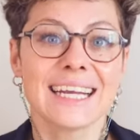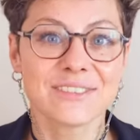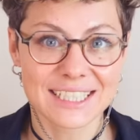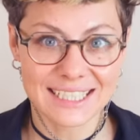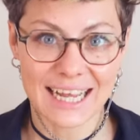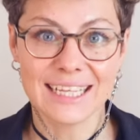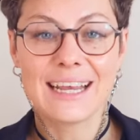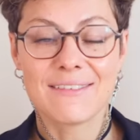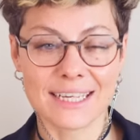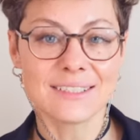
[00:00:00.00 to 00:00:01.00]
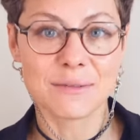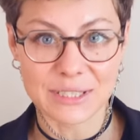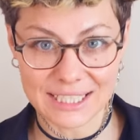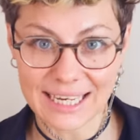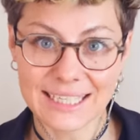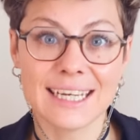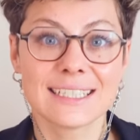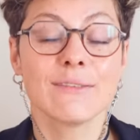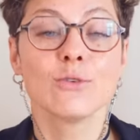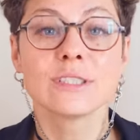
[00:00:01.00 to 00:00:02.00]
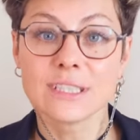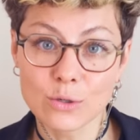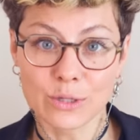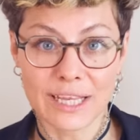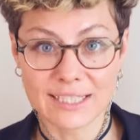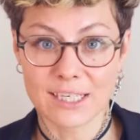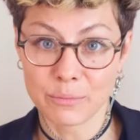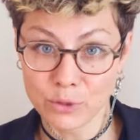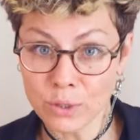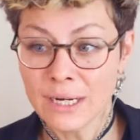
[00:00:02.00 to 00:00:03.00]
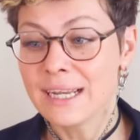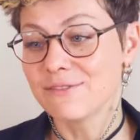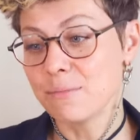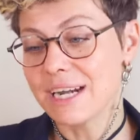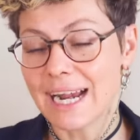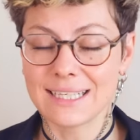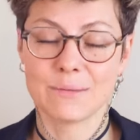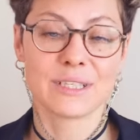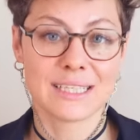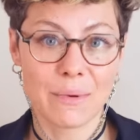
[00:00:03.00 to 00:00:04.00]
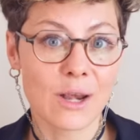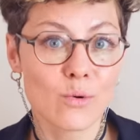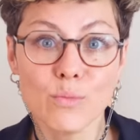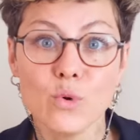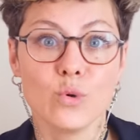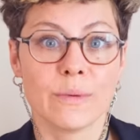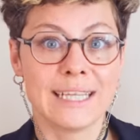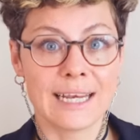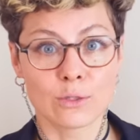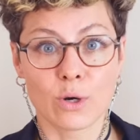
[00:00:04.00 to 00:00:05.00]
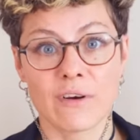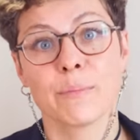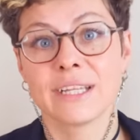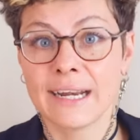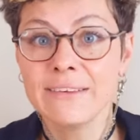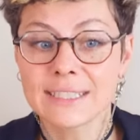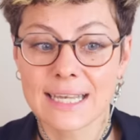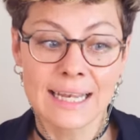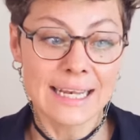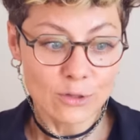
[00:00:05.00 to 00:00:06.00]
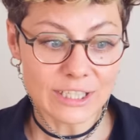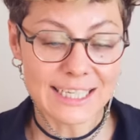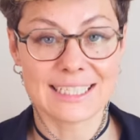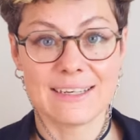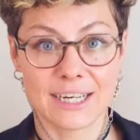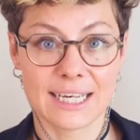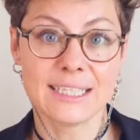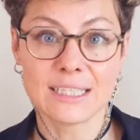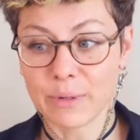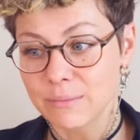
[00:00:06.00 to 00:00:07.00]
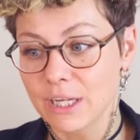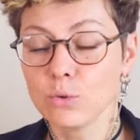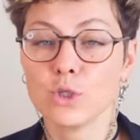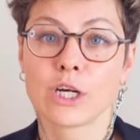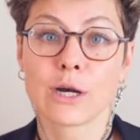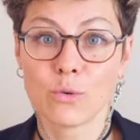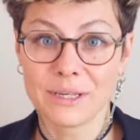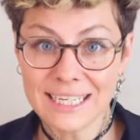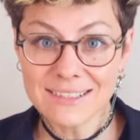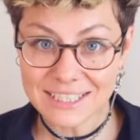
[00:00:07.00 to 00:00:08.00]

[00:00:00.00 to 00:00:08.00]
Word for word: как всегда, для вас вас в описании. оставлю ссылку на Есерпюр. Выбирайте под себя любую модель, которая вам понравится. Но если вы хотите прям такую же, как у меня с